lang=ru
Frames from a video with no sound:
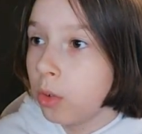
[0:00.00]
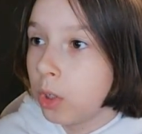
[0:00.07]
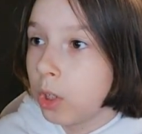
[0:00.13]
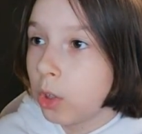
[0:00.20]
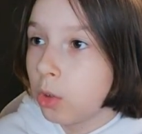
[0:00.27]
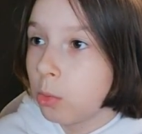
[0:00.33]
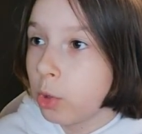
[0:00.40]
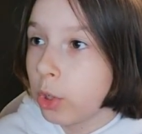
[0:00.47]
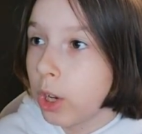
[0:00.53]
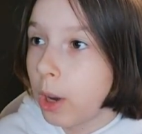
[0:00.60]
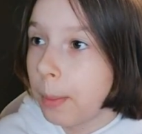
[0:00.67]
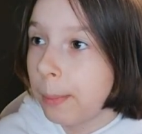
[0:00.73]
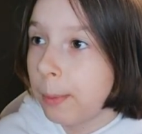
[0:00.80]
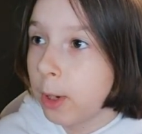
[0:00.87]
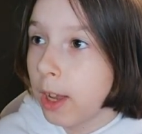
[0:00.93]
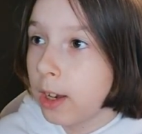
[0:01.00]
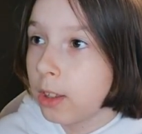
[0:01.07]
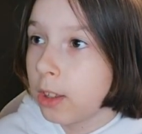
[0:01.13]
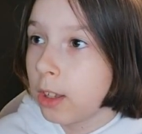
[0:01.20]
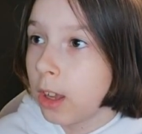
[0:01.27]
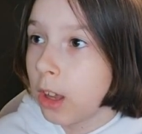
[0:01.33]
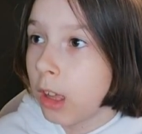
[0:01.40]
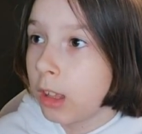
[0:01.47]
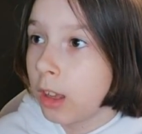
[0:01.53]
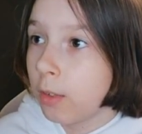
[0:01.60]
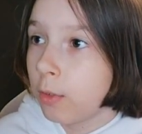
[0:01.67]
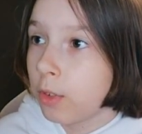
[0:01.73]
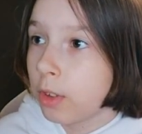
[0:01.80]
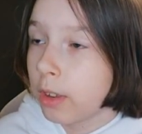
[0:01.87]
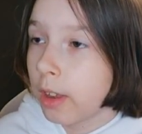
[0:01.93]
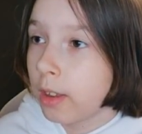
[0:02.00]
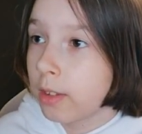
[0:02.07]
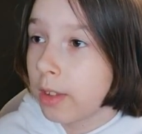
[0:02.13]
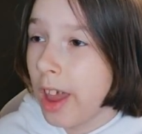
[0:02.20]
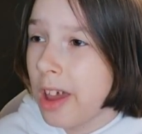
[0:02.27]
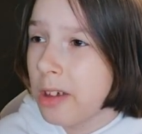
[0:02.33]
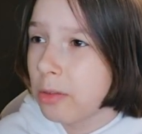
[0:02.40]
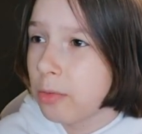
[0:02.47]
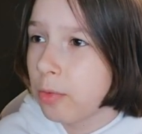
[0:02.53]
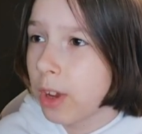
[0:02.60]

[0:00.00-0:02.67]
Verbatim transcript: я думаю, игра популярная, и они все знают.